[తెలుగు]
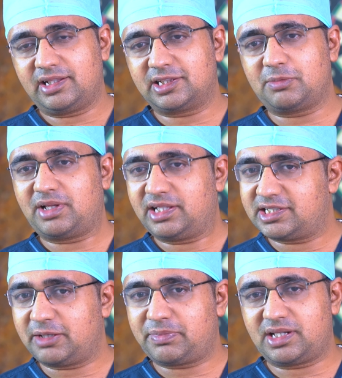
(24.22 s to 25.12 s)
ఇంతమంది
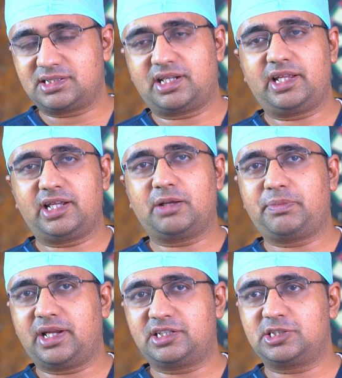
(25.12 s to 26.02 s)
చెప్పినా సరే ఇంకా
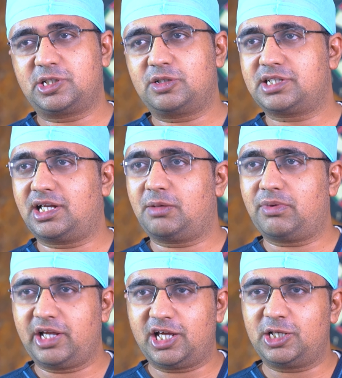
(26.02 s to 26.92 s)
పేషెంట్స్లో చాలా
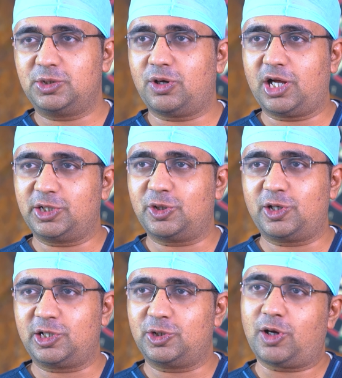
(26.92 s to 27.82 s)
భయాలు
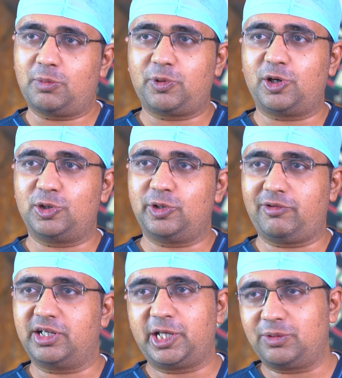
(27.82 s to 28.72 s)
ఆందోళనలు అపోహలు
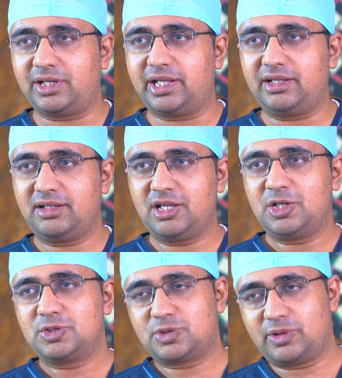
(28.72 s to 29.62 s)
ఇవన్నీ ఉన్నాయి
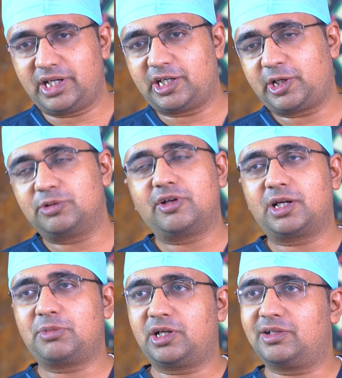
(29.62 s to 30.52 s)
సో ఇంటర్వ్యూ
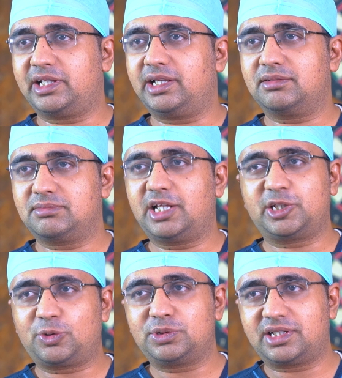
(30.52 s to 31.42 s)
ద్వారా మనం అది
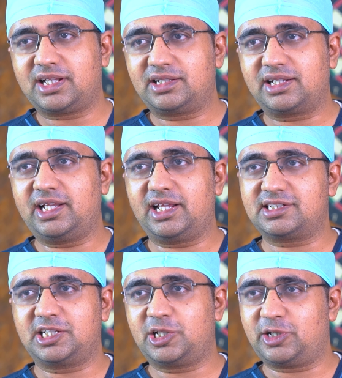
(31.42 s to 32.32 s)
ఎంత కుదిరితే అంత
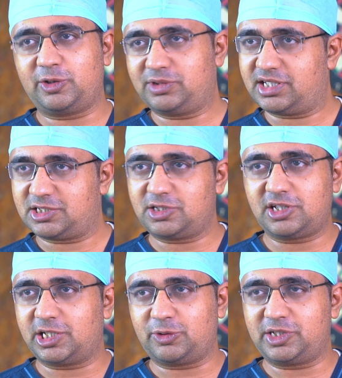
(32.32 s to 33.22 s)
క్లియర్ చేద్దాం అనే ఉద్దేశంతో
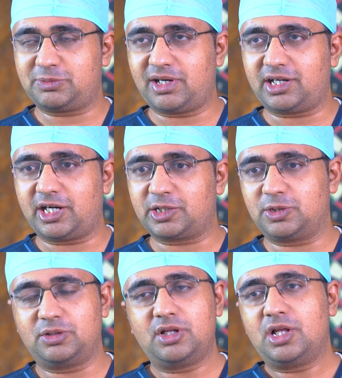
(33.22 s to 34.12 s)
దాని గురించి
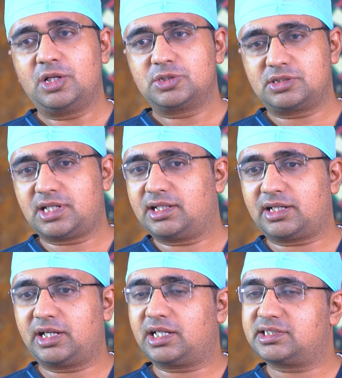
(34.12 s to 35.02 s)
మాట్లాడుతున్నాం సో
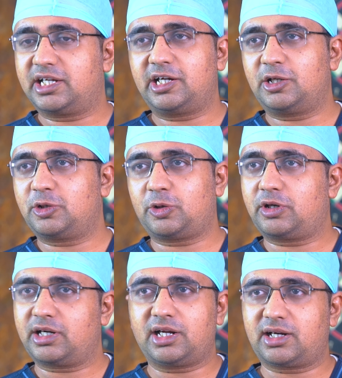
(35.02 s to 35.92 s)
సాధారణంగా శరీరంలో
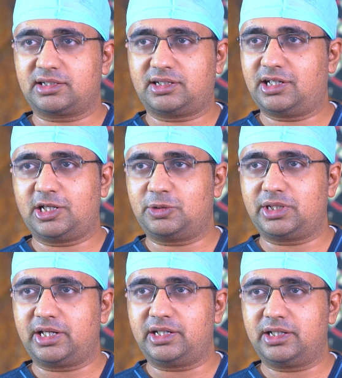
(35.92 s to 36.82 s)
రెండు రకాల రక్తనాళాలు
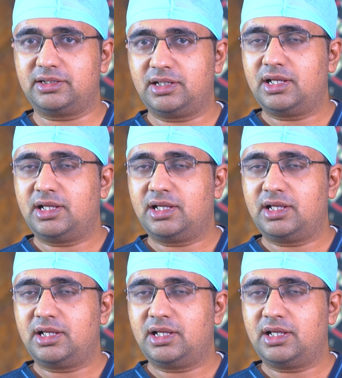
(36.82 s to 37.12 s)
ఉంటాయండి